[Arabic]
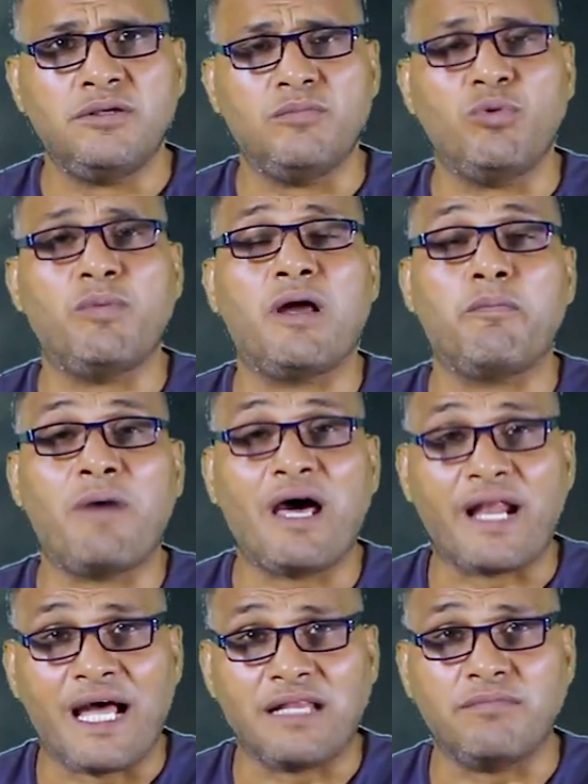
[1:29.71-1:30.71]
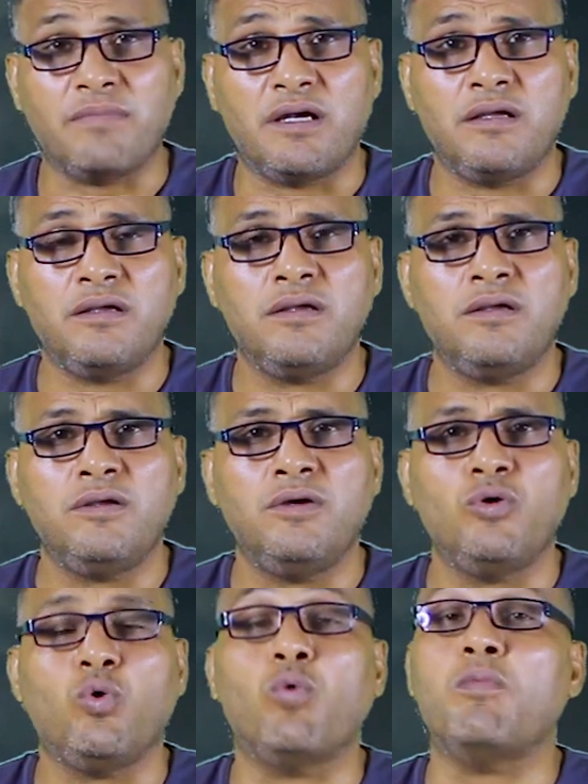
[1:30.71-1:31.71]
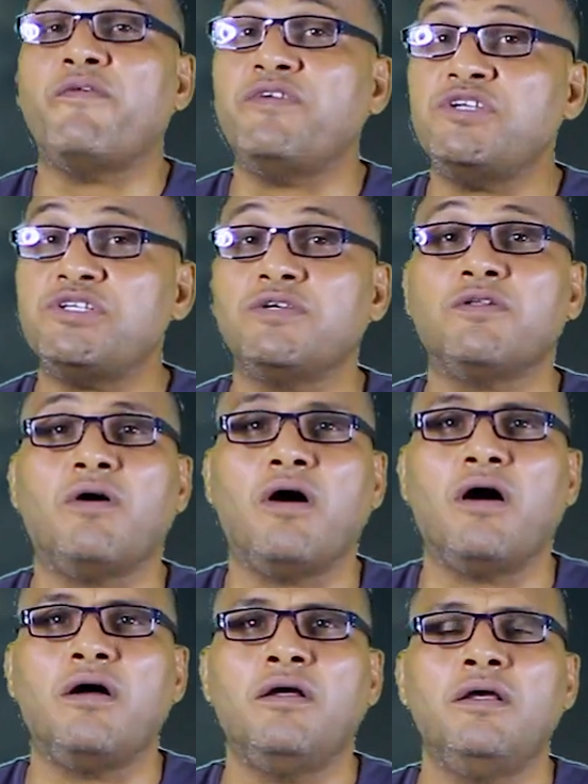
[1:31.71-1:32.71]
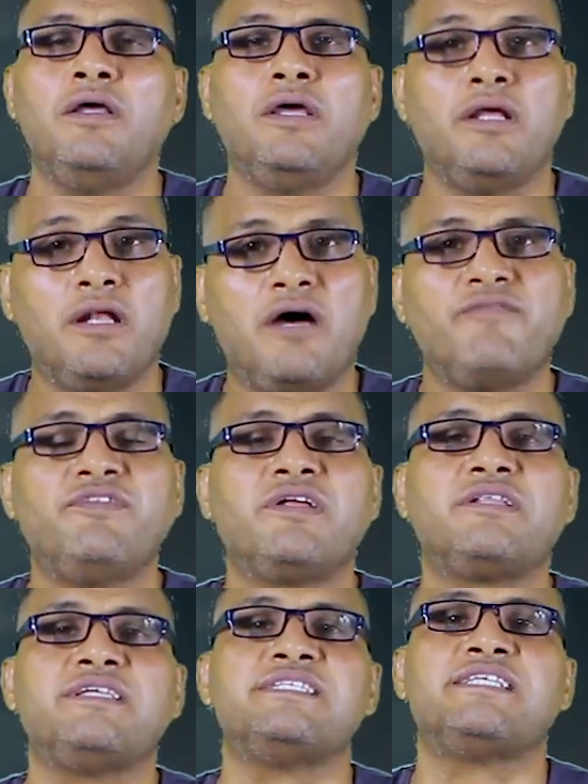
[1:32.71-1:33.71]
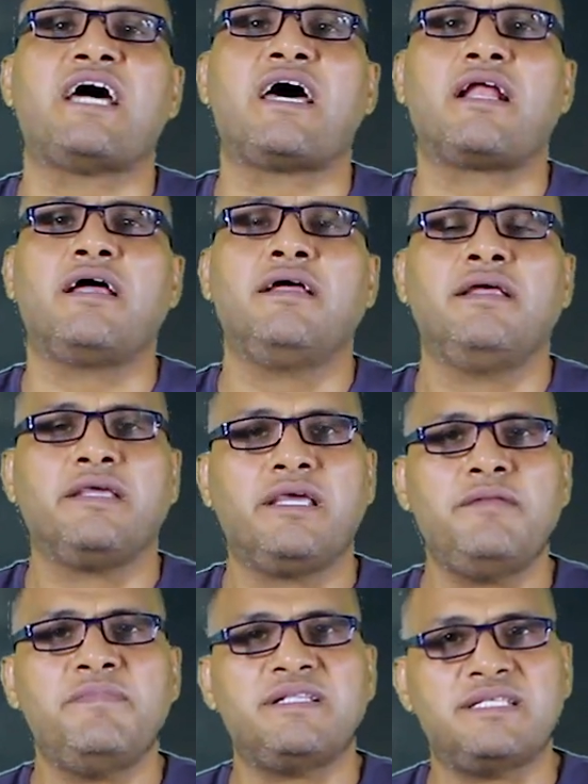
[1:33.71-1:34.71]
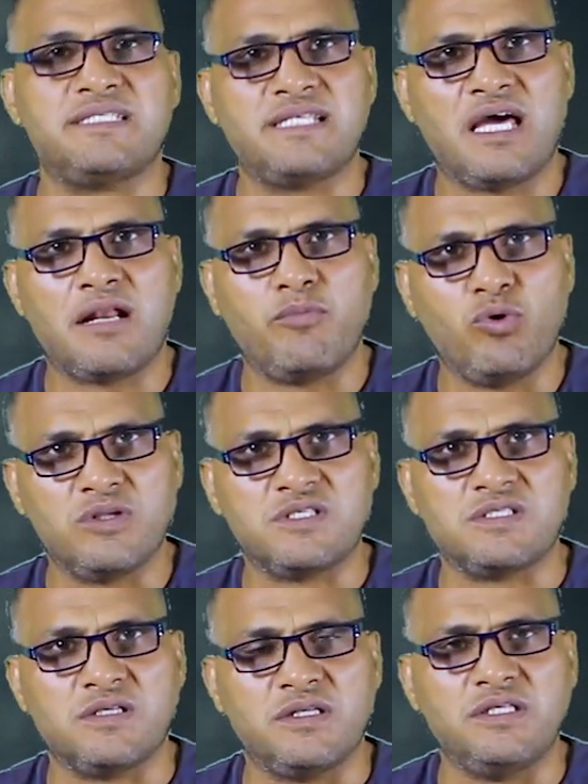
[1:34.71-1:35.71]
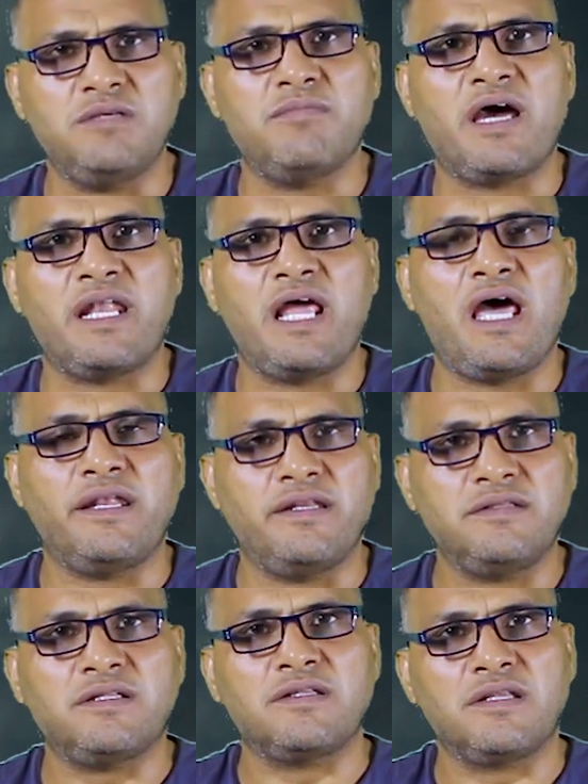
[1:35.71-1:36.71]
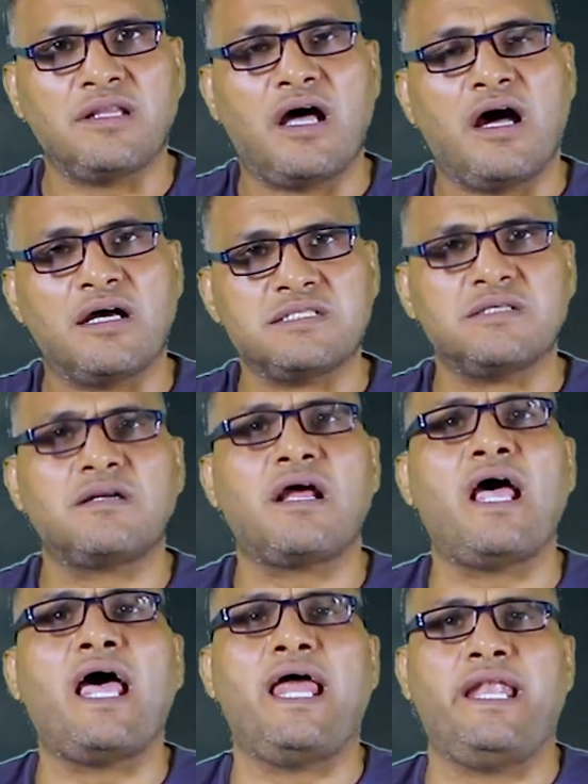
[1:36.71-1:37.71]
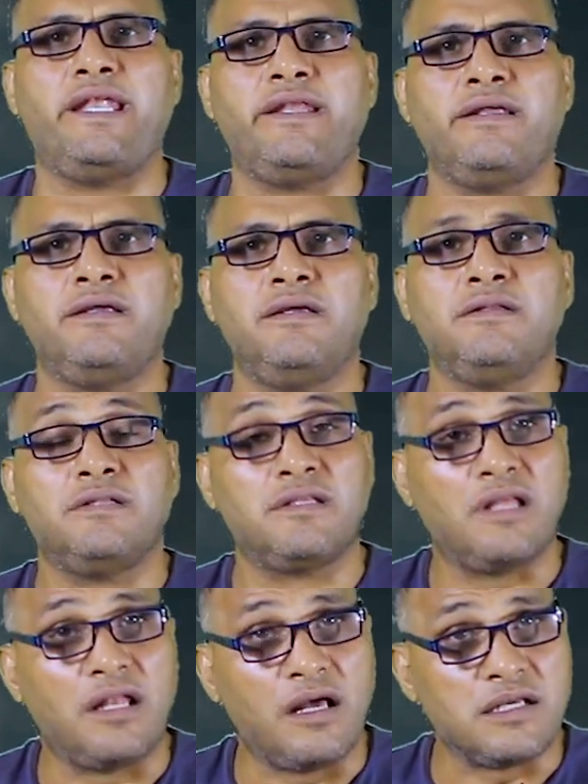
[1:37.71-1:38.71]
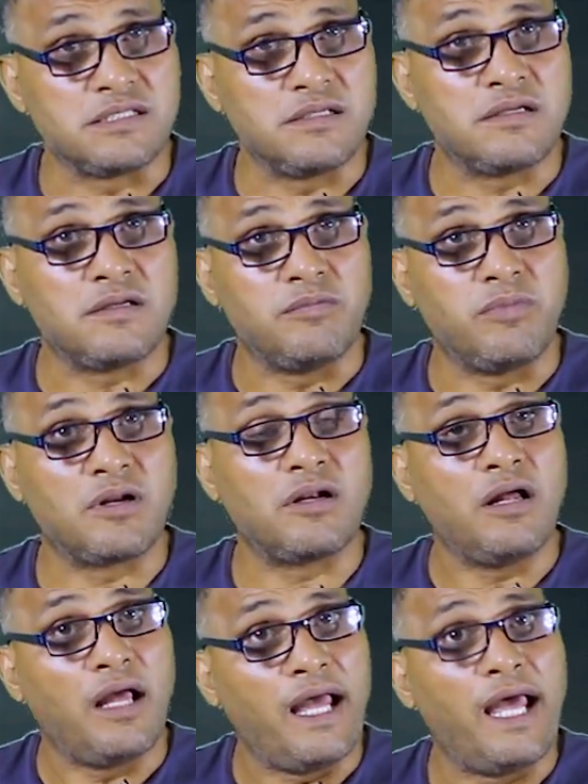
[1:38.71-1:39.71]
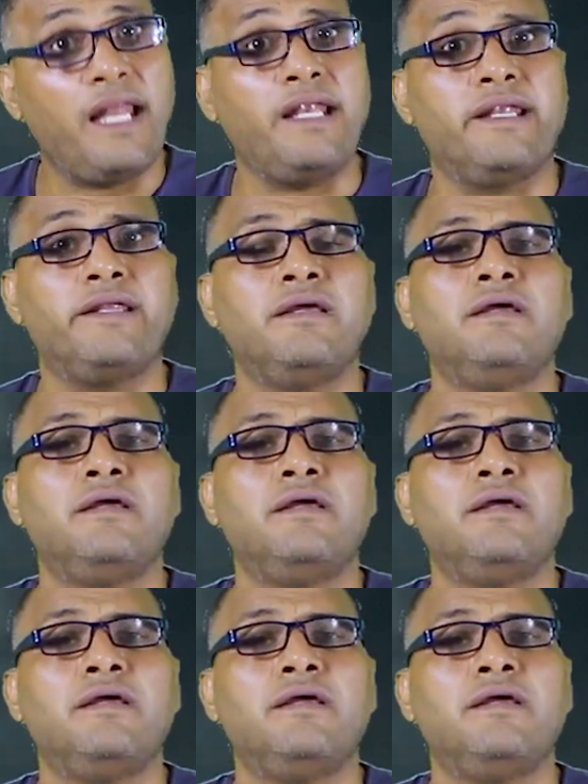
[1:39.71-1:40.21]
بيبقى البحر عتمه ومفيش اضاءه الافضل تستعرى كلمه تستعرى بلغه الصيادين معناها ان انت تطلع اغزار اقل تطلع الاغزار بره اقل